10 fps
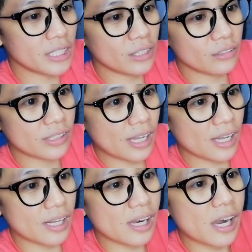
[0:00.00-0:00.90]
dito
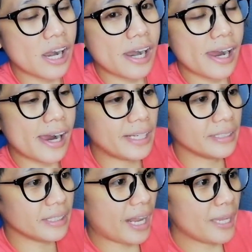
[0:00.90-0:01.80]
sa uh,
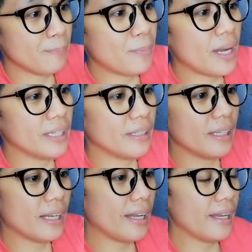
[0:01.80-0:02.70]
tripod.
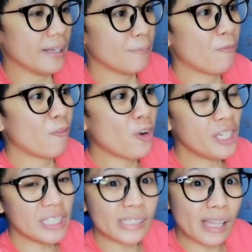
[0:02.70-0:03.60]
For
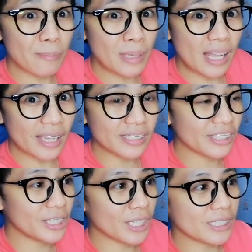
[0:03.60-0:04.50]

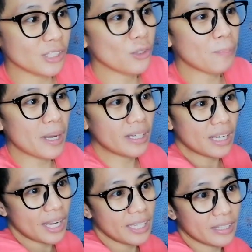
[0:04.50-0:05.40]
stabilizer kasi to para
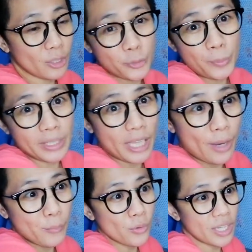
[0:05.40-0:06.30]
kahit na
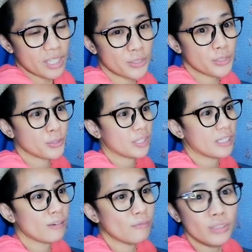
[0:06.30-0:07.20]
tumatakbo ka, nagsushoot ka
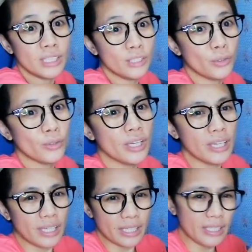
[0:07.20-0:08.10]
ng video,
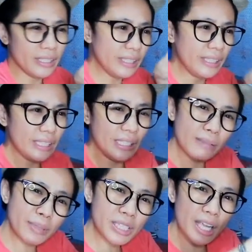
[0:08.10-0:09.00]
hindi
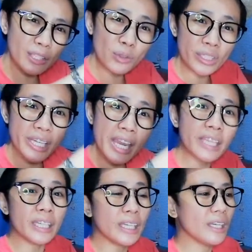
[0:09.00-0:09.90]
masyadong
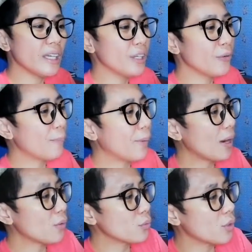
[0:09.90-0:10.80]
shaky yung
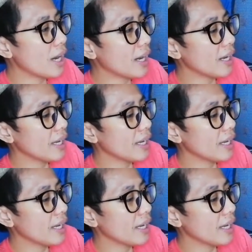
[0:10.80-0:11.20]
pagkuha.